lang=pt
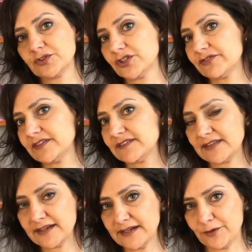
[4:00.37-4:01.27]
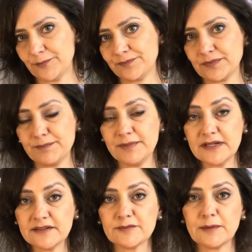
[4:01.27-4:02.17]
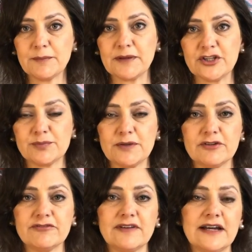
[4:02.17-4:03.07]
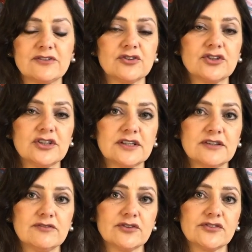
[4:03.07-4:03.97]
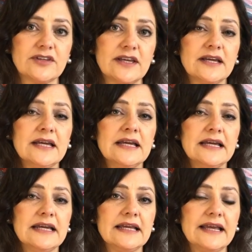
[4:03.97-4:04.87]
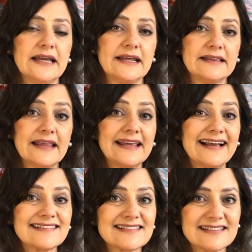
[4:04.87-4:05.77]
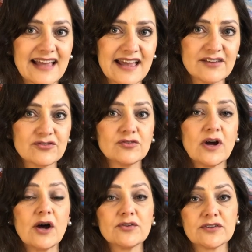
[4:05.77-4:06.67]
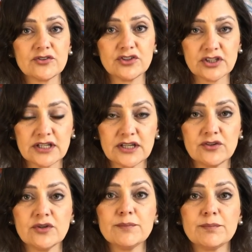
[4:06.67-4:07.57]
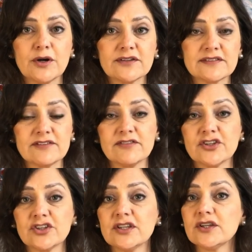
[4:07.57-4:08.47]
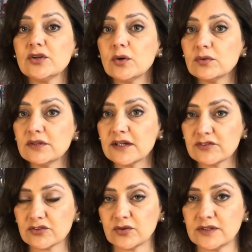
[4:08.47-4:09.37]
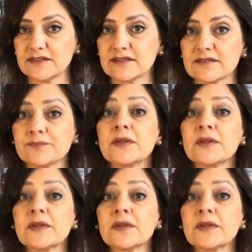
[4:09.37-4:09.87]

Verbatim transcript: de vista, não. Principalmente pelo fato de que você é, tenha acesso ao seu dinheiro e possa investir em outras coisas.